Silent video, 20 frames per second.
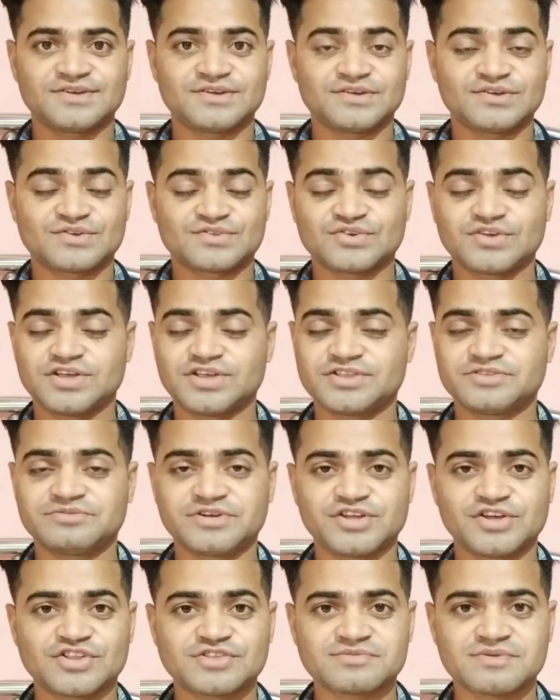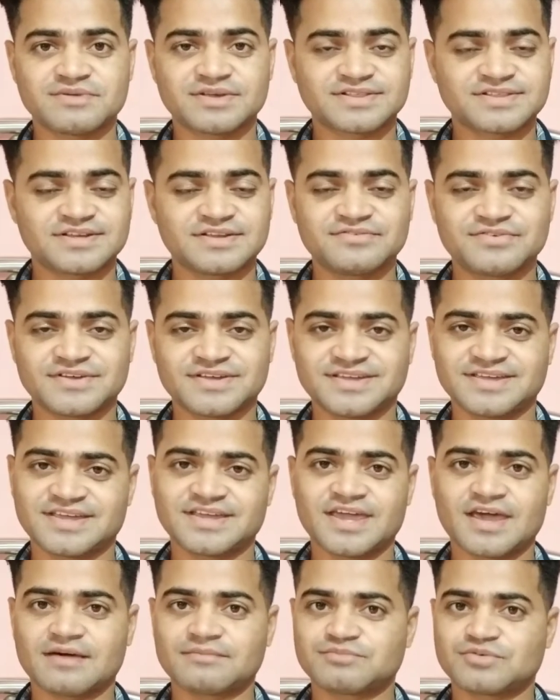सो so, इस वीडियोज़ में मैं सिर्फ यही
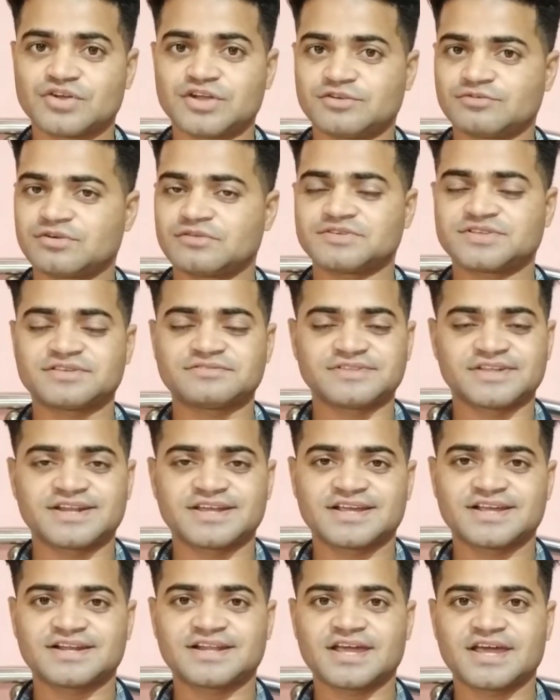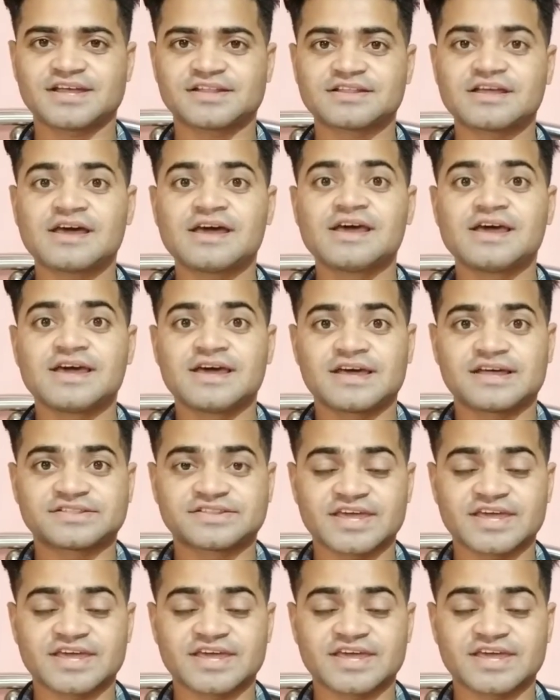आपको इन्फॉर्मेशन देने के लिए आया था